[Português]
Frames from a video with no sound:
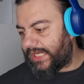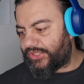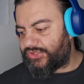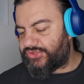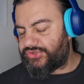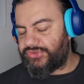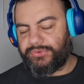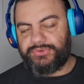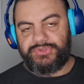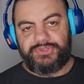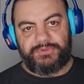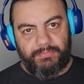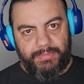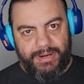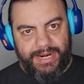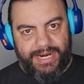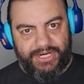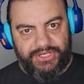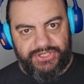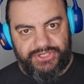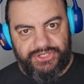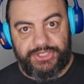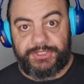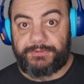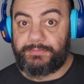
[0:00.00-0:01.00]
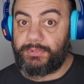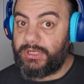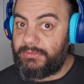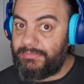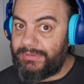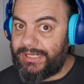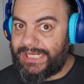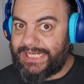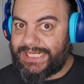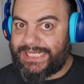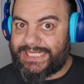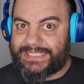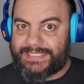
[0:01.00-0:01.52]
que a Transmart
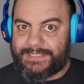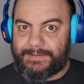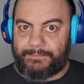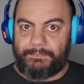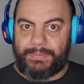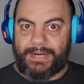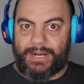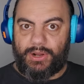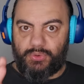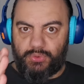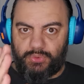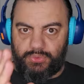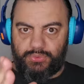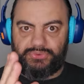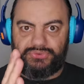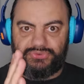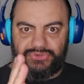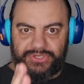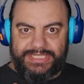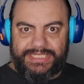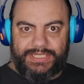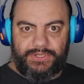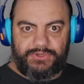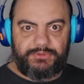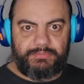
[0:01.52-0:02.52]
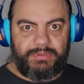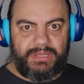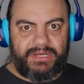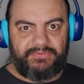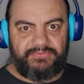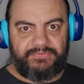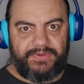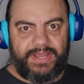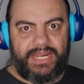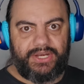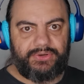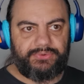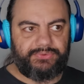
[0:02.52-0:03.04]
disponibiliza para alguns dos seus
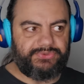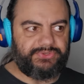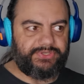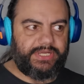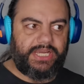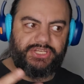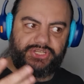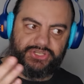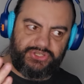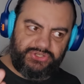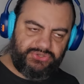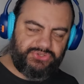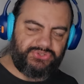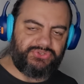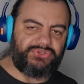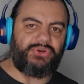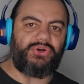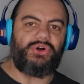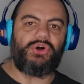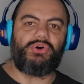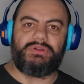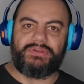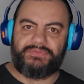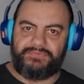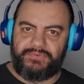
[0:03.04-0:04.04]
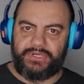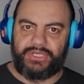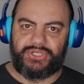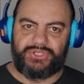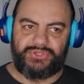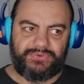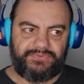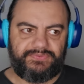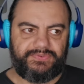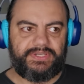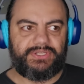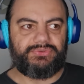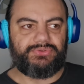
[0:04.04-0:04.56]
periféricos, caixas de som e fones
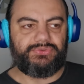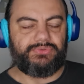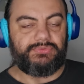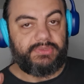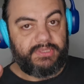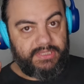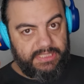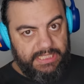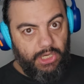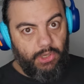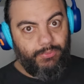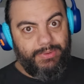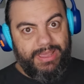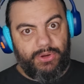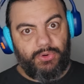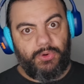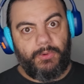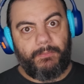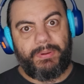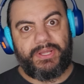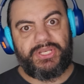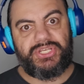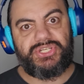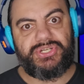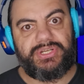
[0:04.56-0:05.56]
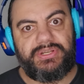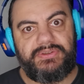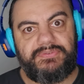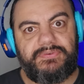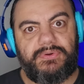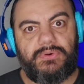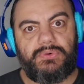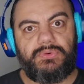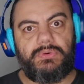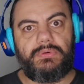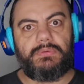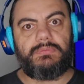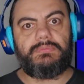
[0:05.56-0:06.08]
de ouvido, não é
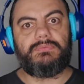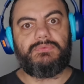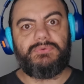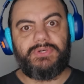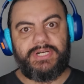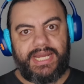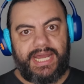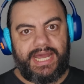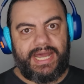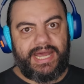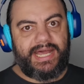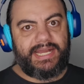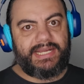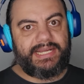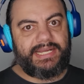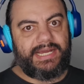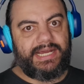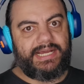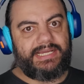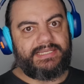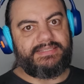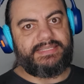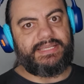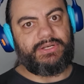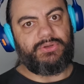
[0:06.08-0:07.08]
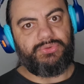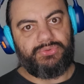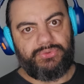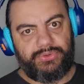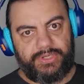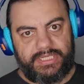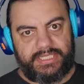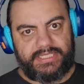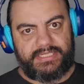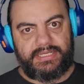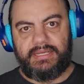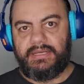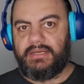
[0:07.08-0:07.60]
compatível com o
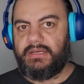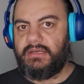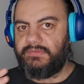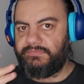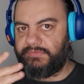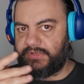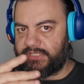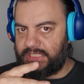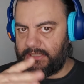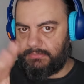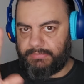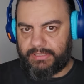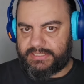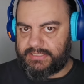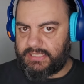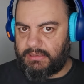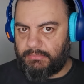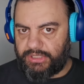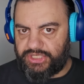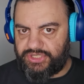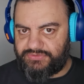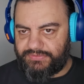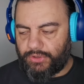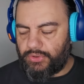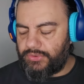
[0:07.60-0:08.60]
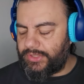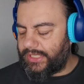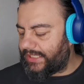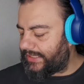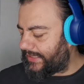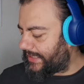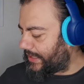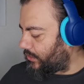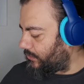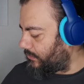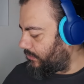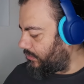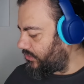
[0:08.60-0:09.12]
KH02. Você basicamente vai
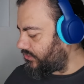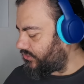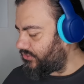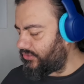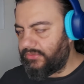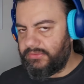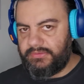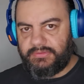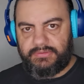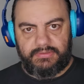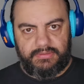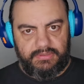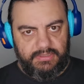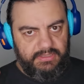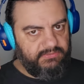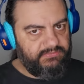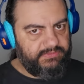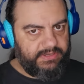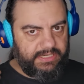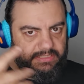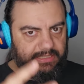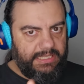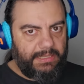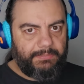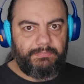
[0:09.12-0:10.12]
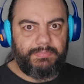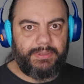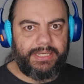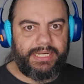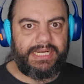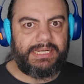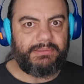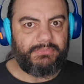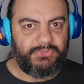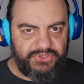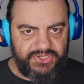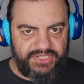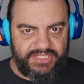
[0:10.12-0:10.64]
conectar o Bluetooth e vai dar play
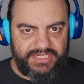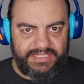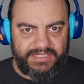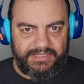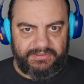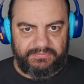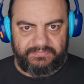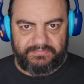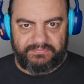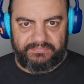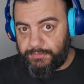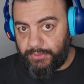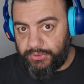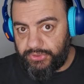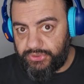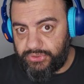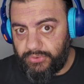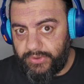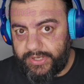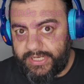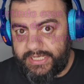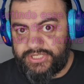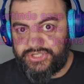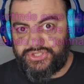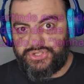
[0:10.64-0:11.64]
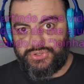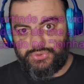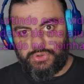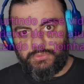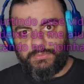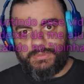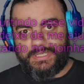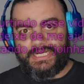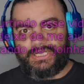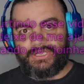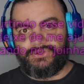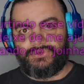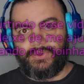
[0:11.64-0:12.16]
na música. Os botões de
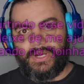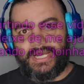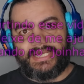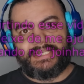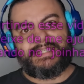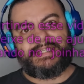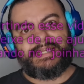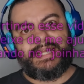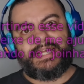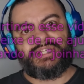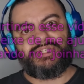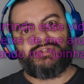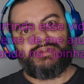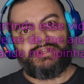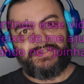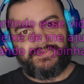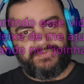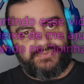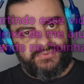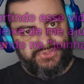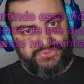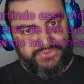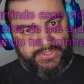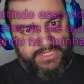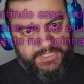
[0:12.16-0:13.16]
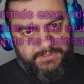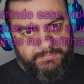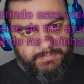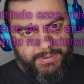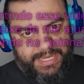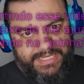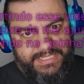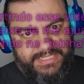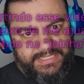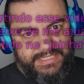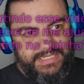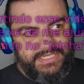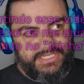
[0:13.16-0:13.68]
comando acessam as funções
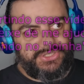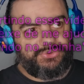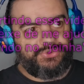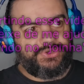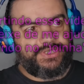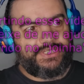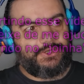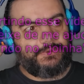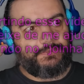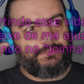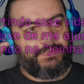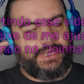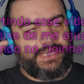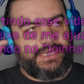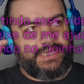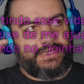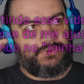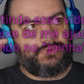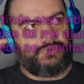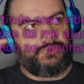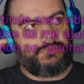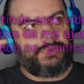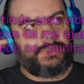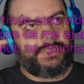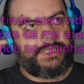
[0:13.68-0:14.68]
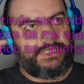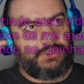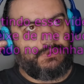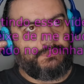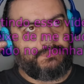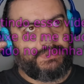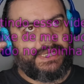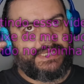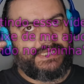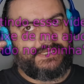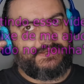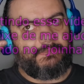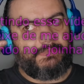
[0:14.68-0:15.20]
básicas do seu player. O botão
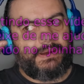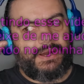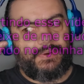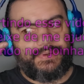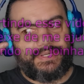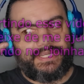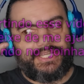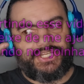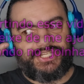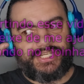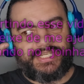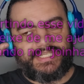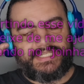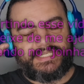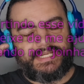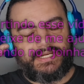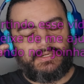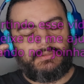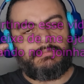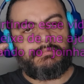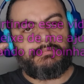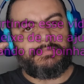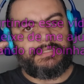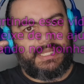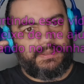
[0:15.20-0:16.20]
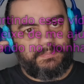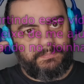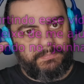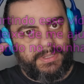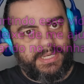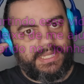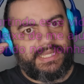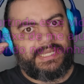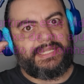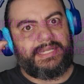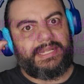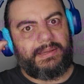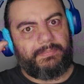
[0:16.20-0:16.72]
principal aqui de ação, da
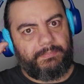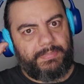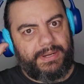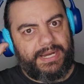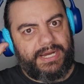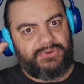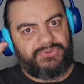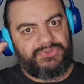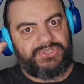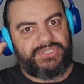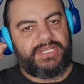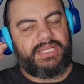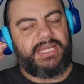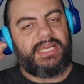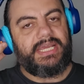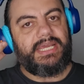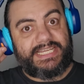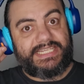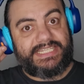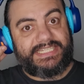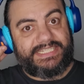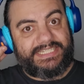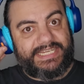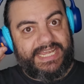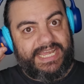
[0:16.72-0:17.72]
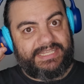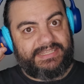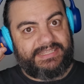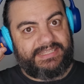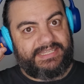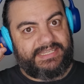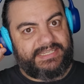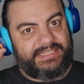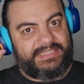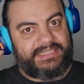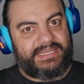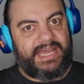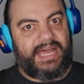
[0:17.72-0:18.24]
play e da pause, e as
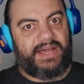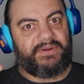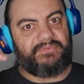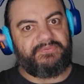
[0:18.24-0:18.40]
setas